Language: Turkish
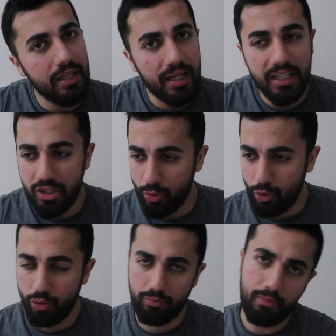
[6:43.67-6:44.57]
lirada işte
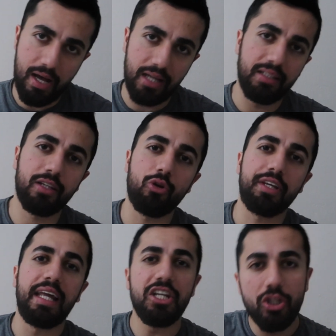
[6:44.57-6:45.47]
ürünün ağırlığına göre
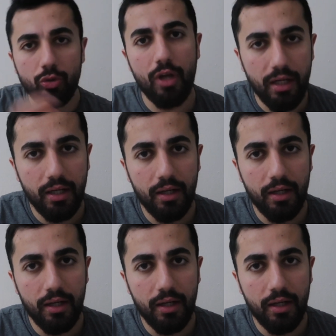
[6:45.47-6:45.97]
gelişi tutar.